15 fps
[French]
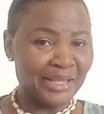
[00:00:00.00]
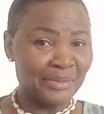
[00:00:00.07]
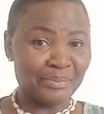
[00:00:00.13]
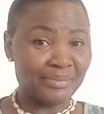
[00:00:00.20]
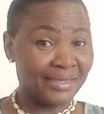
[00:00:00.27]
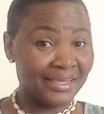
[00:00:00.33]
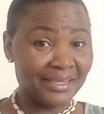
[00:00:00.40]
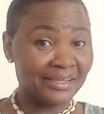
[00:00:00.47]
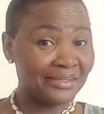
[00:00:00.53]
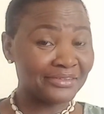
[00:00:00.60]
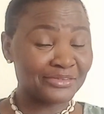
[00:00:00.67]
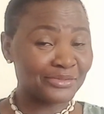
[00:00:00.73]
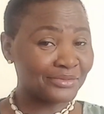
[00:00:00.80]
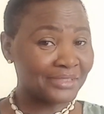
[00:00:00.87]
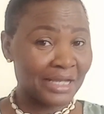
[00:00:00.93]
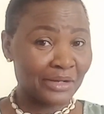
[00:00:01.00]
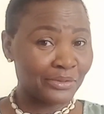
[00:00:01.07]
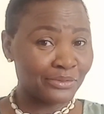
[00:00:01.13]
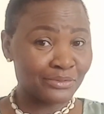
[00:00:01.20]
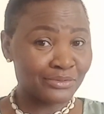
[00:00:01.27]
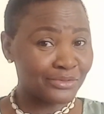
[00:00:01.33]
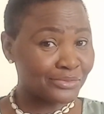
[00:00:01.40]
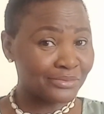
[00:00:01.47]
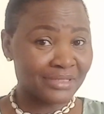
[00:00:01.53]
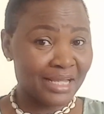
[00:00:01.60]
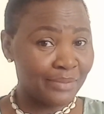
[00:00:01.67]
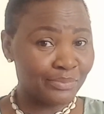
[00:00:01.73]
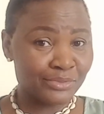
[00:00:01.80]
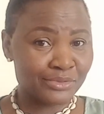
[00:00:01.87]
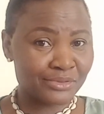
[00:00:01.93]
Mais tout à coup,
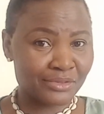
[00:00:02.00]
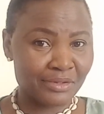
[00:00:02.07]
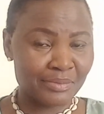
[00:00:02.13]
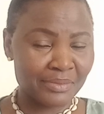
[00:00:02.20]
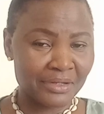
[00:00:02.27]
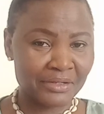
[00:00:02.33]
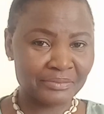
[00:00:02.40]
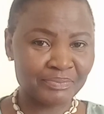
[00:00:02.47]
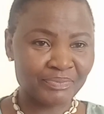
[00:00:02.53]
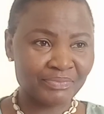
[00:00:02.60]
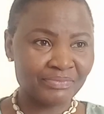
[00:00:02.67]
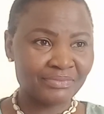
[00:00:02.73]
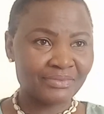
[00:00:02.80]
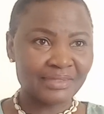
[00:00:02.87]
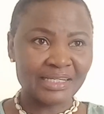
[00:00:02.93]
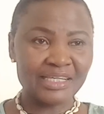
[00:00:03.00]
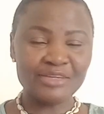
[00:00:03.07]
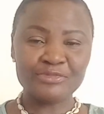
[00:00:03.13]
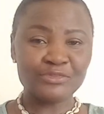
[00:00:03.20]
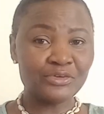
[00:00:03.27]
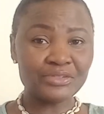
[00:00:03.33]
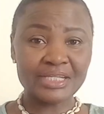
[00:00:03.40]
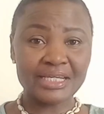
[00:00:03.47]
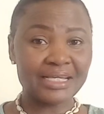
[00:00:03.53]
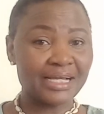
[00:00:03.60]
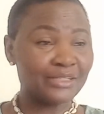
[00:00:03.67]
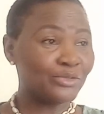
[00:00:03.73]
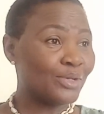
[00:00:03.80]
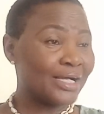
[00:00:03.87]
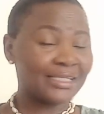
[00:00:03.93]
soudain, busquement, ils font des
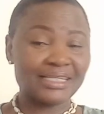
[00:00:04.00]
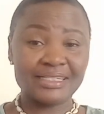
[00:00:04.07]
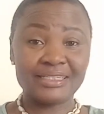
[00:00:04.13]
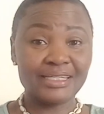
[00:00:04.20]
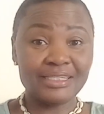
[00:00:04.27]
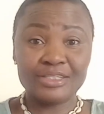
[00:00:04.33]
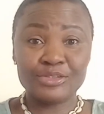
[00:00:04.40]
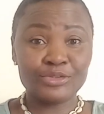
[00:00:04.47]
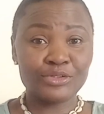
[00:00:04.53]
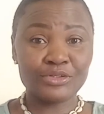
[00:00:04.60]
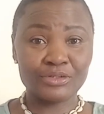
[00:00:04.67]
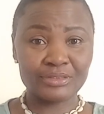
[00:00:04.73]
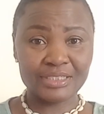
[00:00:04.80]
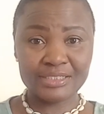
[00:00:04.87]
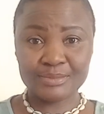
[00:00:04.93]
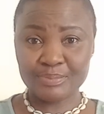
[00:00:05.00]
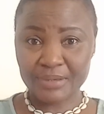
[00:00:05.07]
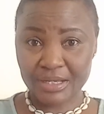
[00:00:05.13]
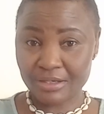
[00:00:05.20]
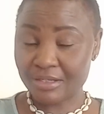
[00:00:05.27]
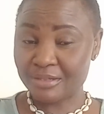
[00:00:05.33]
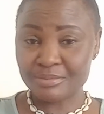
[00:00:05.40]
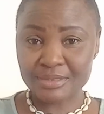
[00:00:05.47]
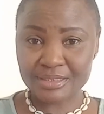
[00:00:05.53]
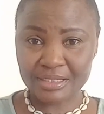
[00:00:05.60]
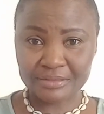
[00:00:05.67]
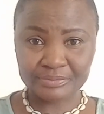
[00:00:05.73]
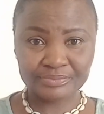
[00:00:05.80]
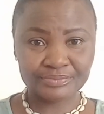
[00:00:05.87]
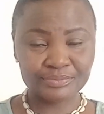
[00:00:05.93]
cadeaux à quelqu'un qu'ils ne connaissent pas comme
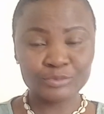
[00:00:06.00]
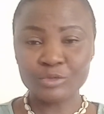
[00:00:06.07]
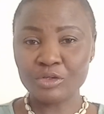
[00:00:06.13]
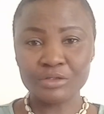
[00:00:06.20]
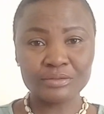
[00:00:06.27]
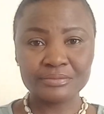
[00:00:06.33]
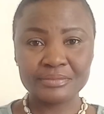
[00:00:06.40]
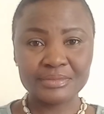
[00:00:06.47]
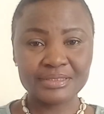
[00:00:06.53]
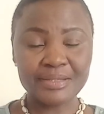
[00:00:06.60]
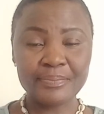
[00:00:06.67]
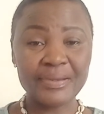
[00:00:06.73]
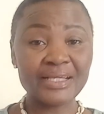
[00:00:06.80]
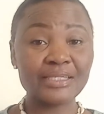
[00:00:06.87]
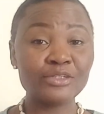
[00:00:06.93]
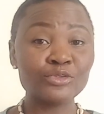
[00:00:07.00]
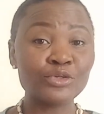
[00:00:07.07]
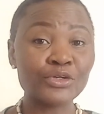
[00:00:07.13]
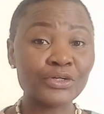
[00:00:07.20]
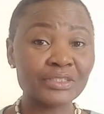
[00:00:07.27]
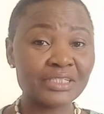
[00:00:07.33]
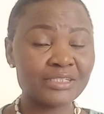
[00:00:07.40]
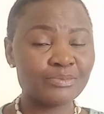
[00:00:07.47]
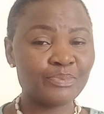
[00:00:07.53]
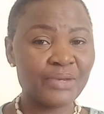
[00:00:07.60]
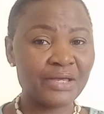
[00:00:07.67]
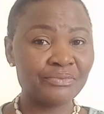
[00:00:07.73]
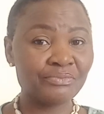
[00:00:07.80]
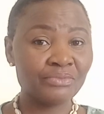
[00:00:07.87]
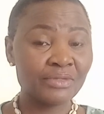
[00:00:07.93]
ça. Non, c'est pas qu'ils ne connaissent
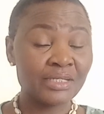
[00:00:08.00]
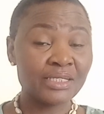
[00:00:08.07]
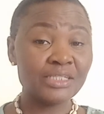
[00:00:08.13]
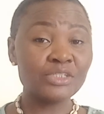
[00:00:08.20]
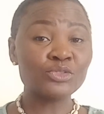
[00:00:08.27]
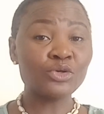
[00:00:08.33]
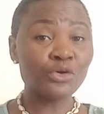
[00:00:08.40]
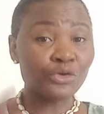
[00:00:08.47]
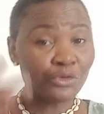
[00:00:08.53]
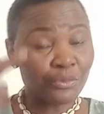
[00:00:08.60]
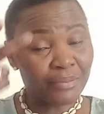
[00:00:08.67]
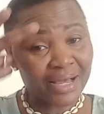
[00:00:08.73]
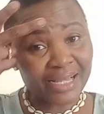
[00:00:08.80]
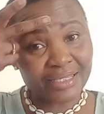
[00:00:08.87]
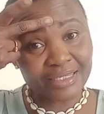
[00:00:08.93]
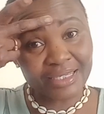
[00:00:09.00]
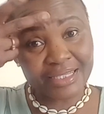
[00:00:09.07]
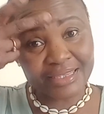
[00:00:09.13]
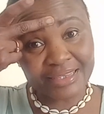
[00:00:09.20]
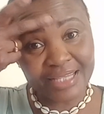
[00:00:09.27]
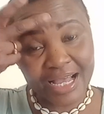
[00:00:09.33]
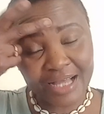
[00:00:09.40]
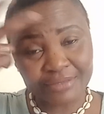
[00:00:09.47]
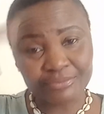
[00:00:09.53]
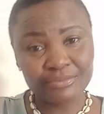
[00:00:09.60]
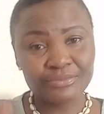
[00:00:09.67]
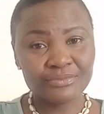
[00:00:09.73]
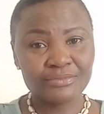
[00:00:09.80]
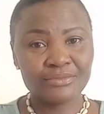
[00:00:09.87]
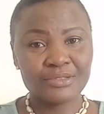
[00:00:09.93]
pas. Ils ont remarqué là
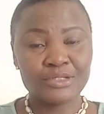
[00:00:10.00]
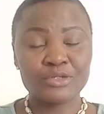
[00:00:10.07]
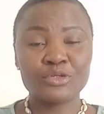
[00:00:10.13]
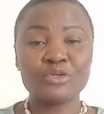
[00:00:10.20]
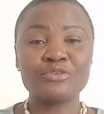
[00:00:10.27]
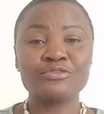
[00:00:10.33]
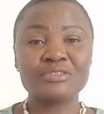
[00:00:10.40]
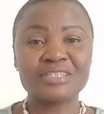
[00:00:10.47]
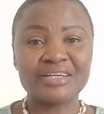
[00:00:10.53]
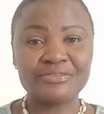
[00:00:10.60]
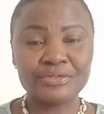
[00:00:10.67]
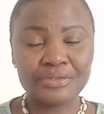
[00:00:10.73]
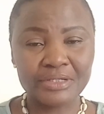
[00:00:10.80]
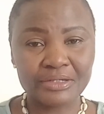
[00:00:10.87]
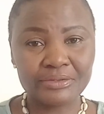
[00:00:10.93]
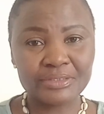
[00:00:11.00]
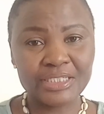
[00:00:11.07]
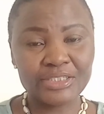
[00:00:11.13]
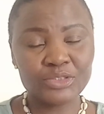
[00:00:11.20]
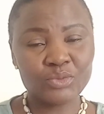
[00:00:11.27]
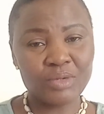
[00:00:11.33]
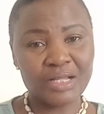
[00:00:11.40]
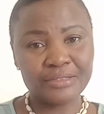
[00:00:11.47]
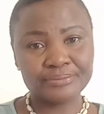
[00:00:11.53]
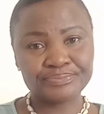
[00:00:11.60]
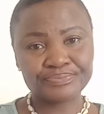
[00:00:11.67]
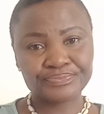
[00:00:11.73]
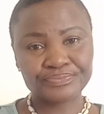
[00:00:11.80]
que vous avez une grande étoile.